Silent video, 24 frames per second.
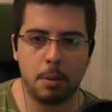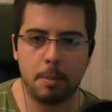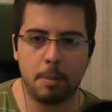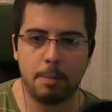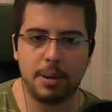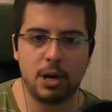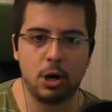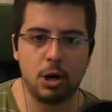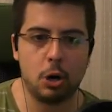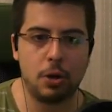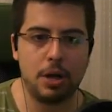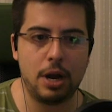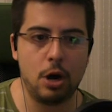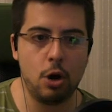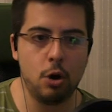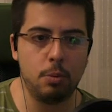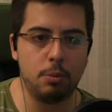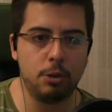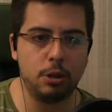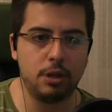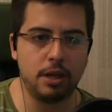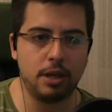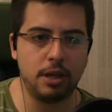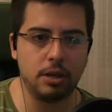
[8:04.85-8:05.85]
Pero lo del
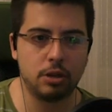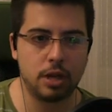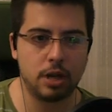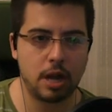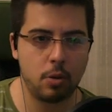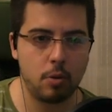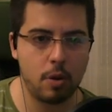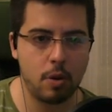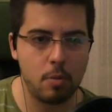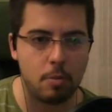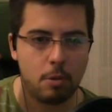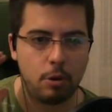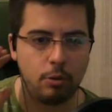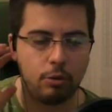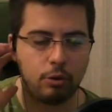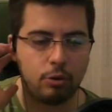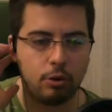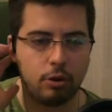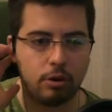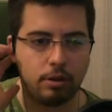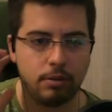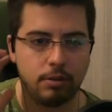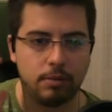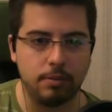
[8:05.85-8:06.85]
lobo sí que nos ha ayudado un
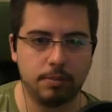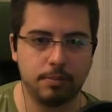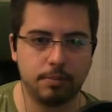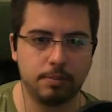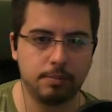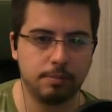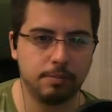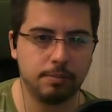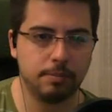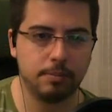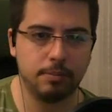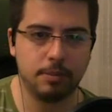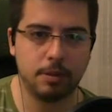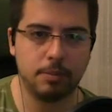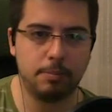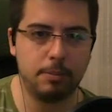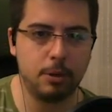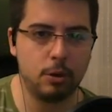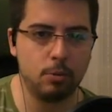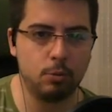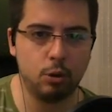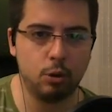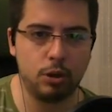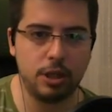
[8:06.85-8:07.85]
montón.
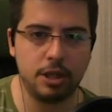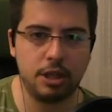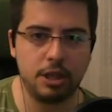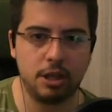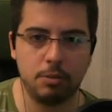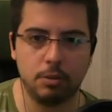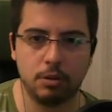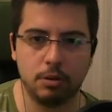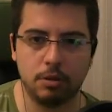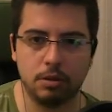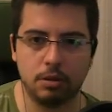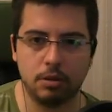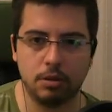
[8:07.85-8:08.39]
Pero muchísimo.